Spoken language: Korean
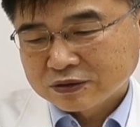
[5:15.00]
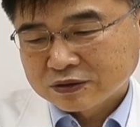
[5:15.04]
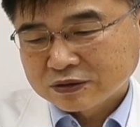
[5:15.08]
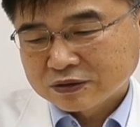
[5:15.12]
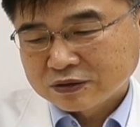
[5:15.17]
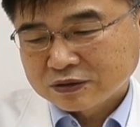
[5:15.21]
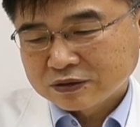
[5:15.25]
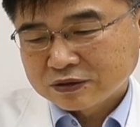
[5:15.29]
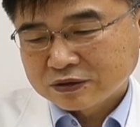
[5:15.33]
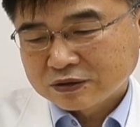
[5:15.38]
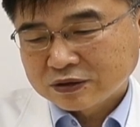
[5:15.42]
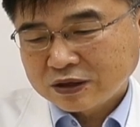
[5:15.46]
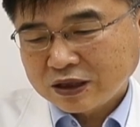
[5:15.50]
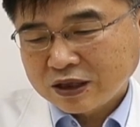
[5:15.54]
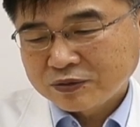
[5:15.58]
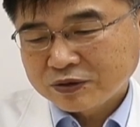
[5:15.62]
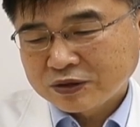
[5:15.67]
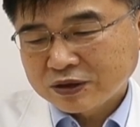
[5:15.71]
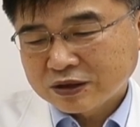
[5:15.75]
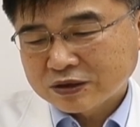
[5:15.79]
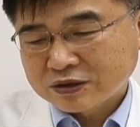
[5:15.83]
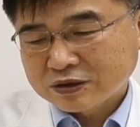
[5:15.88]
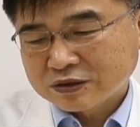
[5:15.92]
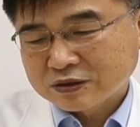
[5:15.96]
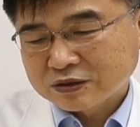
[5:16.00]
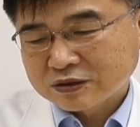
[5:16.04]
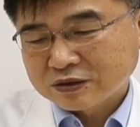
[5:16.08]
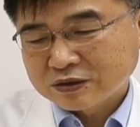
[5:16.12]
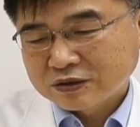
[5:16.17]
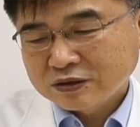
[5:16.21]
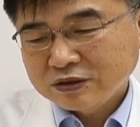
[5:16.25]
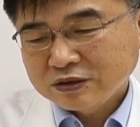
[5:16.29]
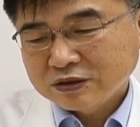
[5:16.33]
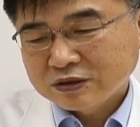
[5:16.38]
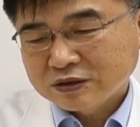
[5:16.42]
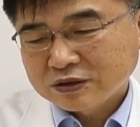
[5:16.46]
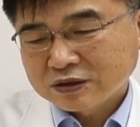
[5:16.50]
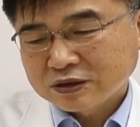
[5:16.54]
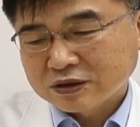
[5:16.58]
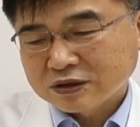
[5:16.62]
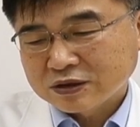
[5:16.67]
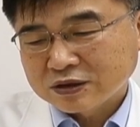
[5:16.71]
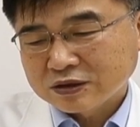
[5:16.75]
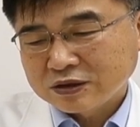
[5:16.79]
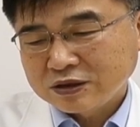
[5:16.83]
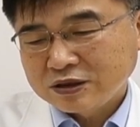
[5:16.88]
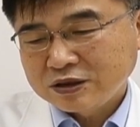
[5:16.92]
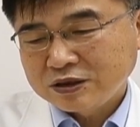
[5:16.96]
그 대변에서는
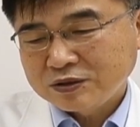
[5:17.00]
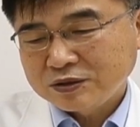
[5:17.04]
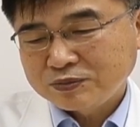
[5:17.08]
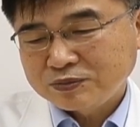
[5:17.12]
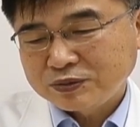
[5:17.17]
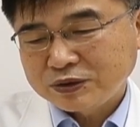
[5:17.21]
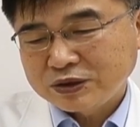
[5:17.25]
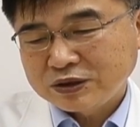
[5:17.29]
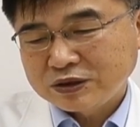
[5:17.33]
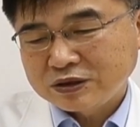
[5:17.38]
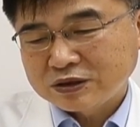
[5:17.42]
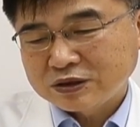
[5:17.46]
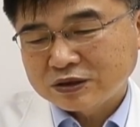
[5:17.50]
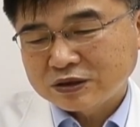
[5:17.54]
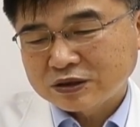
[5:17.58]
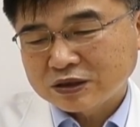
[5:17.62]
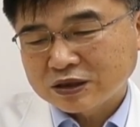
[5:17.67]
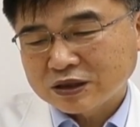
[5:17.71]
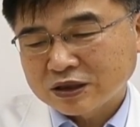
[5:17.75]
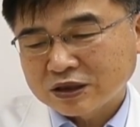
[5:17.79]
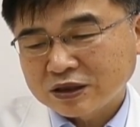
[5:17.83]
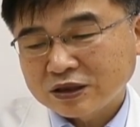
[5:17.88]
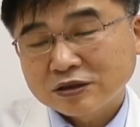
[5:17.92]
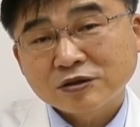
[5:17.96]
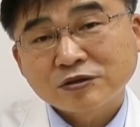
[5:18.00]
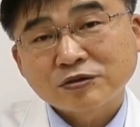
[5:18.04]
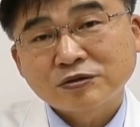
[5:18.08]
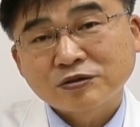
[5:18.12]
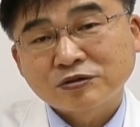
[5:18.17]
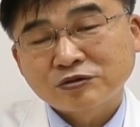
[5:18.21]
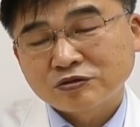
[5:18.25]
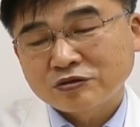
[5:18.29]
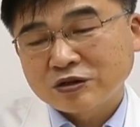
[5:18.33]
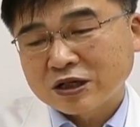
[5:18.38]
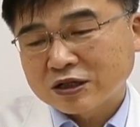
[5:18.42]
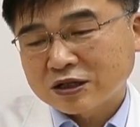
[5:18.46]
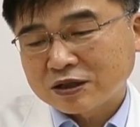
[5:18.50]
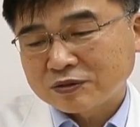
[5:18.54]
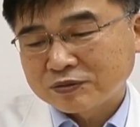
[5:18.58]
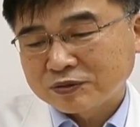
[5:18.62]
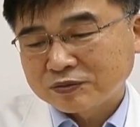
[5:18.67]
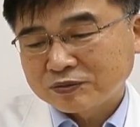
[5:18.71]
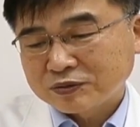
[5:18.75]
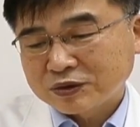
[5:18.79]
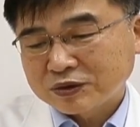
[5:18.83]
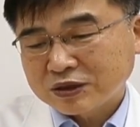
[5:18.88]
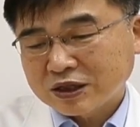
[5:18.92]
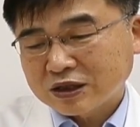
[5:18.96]
어, 22일째가 이제
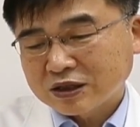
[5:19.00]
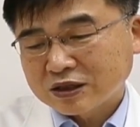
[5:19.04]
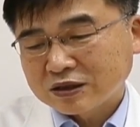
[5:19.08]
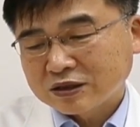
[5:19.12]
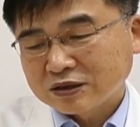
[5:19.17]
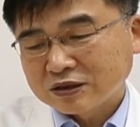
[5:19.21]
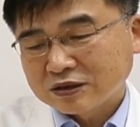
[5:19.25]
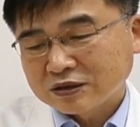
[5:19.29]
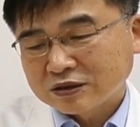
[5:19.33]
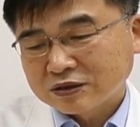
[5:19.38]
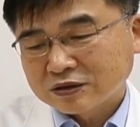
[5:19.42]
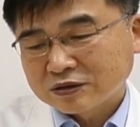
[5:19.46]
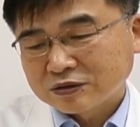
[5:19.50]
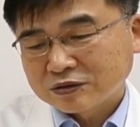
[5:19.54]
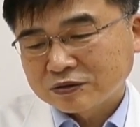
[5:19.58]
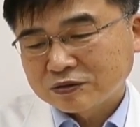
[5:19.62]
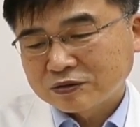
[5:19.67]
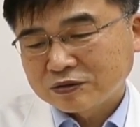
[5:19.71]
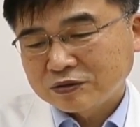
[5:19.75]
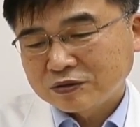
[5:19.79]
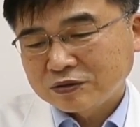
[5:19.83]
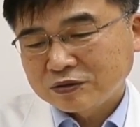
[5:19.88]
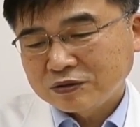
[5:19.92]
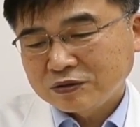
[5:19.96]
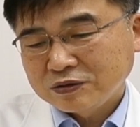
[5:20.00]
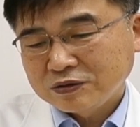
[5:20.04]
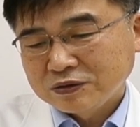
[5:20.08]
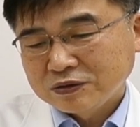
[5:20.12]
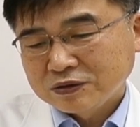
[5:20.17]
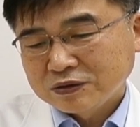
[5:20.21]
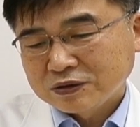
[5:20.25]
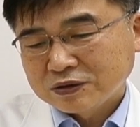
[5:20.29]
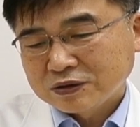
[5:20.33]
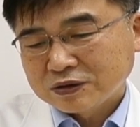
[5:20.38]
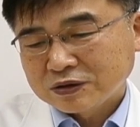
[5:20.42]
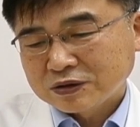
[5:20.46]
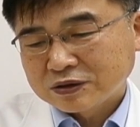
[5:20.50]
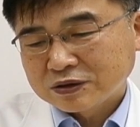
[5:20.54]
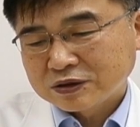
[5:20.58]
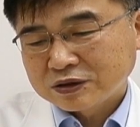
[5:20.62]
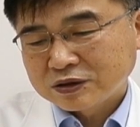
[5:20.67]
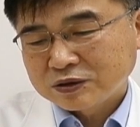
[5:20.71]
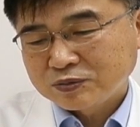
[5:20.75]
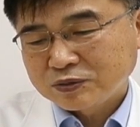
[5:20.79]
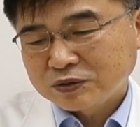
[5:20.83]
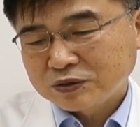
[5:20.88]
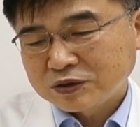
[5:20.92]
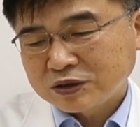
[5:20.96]
중앙값입니다. 그리고
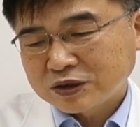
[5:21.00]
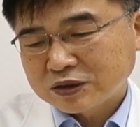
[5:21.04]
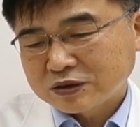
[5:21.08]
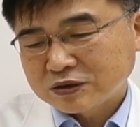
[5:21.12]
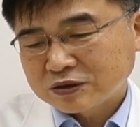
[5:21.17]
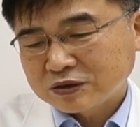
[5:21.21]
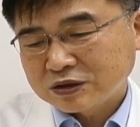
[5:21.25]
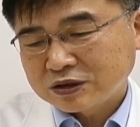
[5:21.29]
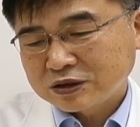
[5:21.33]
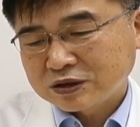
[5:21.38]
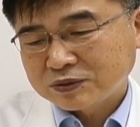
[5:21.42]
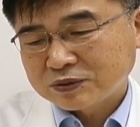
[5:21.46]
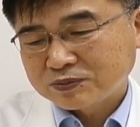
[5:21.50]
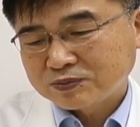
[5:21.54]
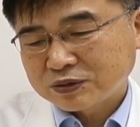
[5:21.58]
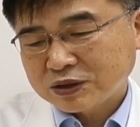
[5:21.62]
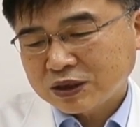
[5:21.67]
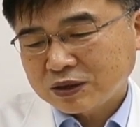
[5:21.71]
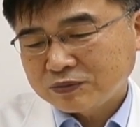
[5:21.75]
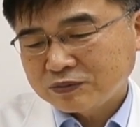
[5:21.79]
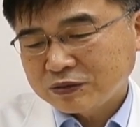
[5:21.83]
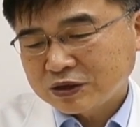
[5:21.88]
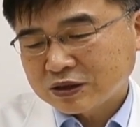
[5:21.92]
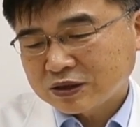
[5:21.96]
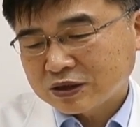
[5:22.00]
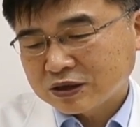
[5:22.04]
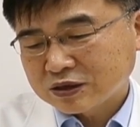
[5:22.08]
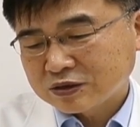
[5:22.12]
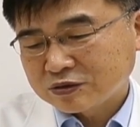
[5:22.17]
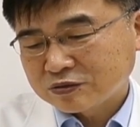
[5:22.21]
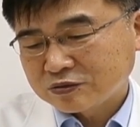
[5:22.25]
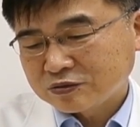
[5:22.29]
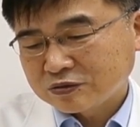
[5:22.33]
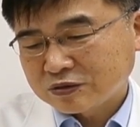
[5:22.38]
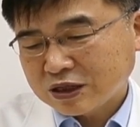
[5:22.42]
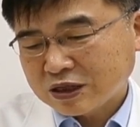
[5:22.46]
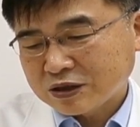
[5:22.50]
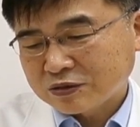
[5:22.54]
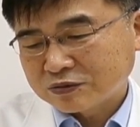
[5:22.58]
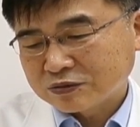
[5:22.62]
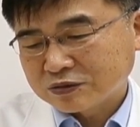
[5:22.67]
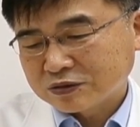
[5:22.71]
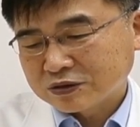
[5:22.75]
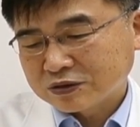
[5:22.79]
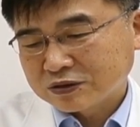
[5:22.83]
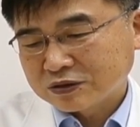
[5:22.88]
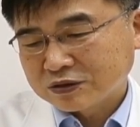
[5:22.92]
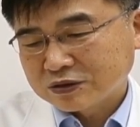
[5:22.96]
15일에서 어, 23일까지도
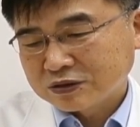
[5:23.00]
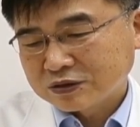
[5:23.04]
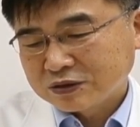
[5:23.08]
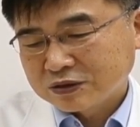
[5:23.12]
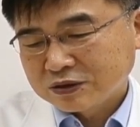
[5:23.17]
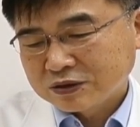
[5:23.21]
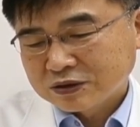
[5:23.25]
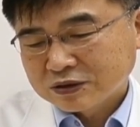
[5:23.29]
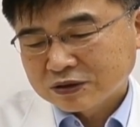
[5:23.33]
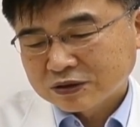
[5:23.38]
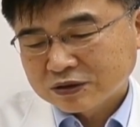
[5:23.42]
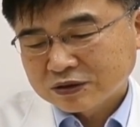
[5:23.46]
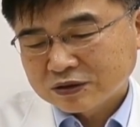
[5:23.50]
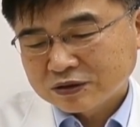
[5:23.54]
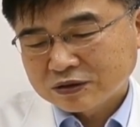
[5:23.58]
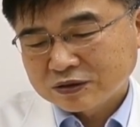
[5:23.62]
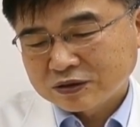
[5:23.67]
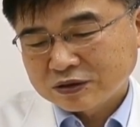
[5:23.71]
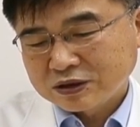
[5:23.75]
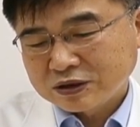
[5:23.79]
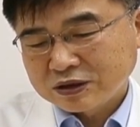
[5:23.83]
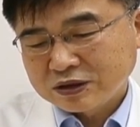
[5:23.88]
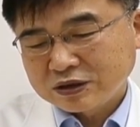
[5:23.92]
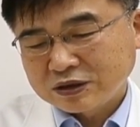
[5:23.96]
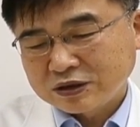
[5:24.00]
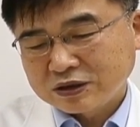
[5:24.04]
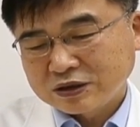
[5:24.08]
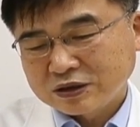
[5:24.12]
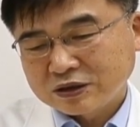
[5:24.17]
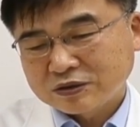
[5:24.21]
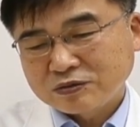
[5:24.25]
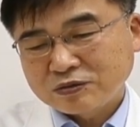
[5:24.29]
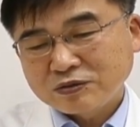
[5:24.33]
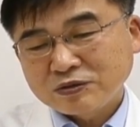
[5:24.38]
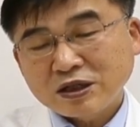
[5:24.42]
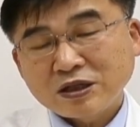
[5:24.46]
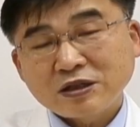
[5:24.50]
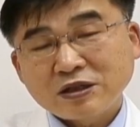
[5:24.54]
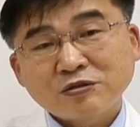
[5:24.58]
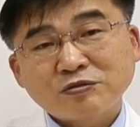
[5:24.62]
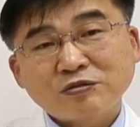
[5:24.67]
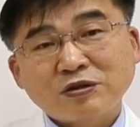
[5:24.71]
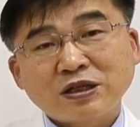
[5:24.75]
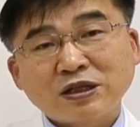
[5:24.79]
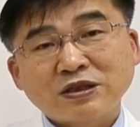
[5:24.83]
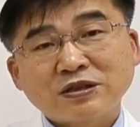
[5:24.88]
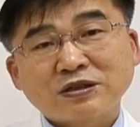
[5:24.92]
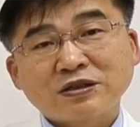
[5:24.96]
나오는. 그래서 이
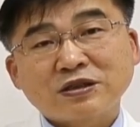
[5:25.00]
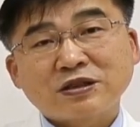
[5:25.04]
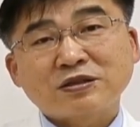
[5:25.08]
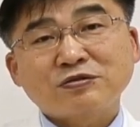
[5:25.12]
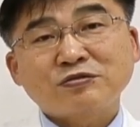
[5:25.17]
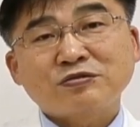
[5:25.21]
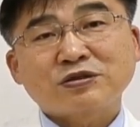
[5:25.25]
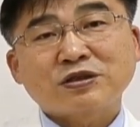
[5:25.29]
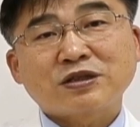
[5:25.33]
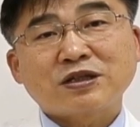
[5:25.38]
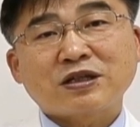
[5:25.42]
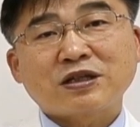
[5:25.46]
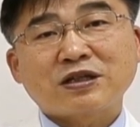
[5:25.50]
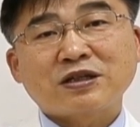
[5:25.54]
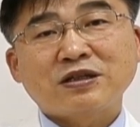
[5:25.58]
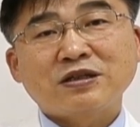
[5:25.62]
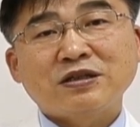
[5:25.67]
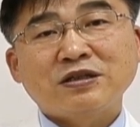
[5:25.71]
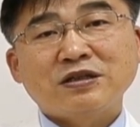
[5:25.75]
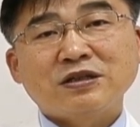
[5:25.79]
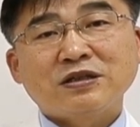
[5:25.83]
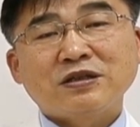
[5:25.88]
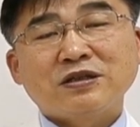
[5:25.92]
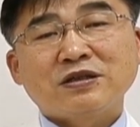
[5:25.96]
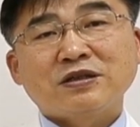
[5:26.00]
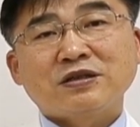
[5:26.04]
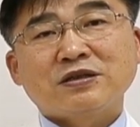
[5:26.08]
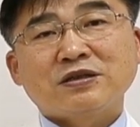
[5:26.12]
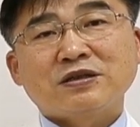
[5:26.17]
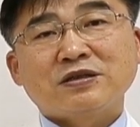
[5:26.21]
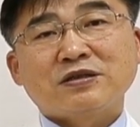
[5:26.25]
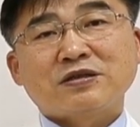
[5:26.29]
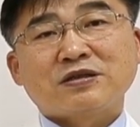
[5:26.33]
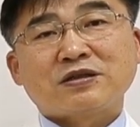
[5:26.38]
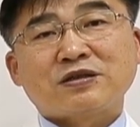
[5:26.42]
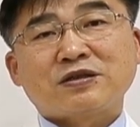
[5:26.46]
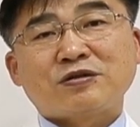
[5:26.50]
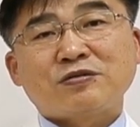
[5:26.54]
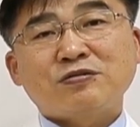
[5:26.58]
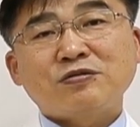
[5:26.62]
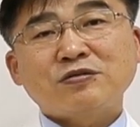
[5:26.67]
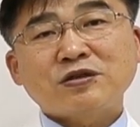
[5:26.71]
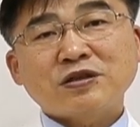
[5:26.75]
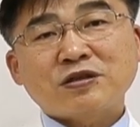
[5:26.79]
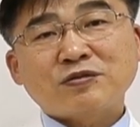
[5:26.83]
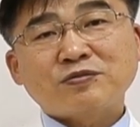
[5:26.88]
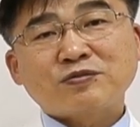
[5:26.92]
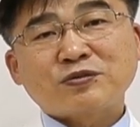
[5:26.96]
코로나19 환자에서 우리가 어,
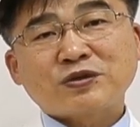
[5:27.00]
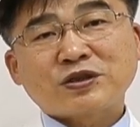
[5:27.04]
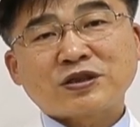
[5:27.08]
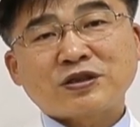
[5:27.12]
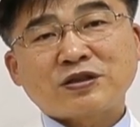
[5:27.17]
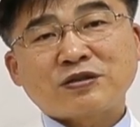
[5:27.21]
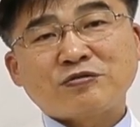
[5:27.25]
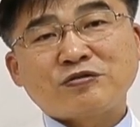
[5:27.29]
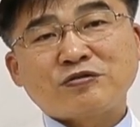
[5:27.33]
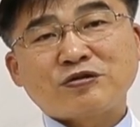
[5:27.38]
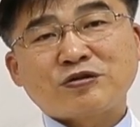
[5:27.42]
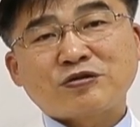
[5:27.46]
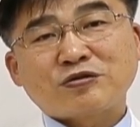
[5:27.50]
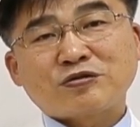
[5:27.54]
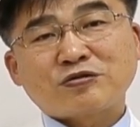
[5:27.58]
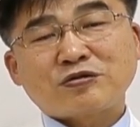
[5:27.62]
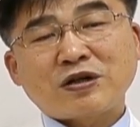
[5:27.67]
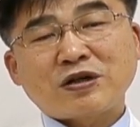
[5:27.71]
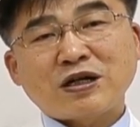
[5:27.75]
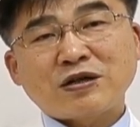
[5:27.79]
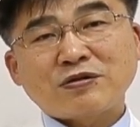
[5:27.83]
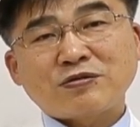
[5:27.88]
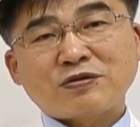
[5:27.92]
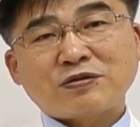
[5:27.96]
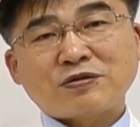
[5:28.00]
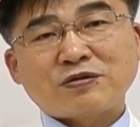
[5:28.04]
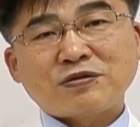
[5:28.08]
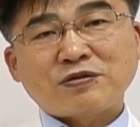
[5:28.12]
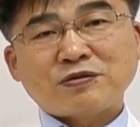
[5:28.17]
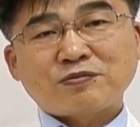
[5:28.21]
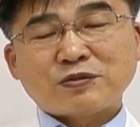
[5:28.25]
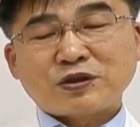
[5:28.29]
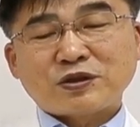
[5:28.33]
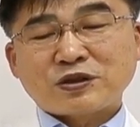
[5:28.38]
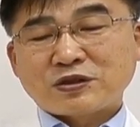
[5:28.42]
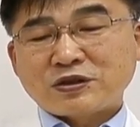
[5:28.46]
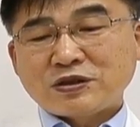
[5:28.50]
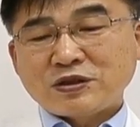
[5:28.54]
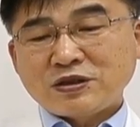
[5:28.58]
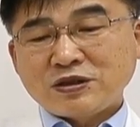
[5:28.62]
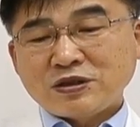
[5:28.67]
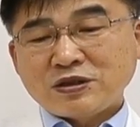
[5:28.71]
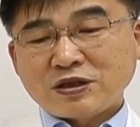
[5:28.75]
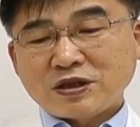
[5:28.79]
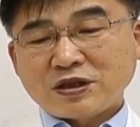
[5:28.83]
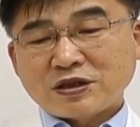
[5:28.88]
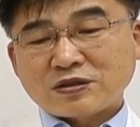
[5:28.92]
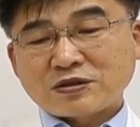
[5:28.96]
호기 검체를 위주로 하고 뭐
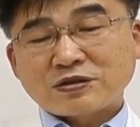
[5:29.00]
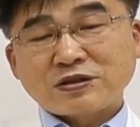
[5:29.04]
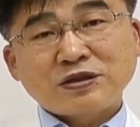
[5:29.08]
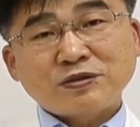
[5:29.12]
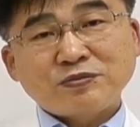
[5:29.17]
7일에서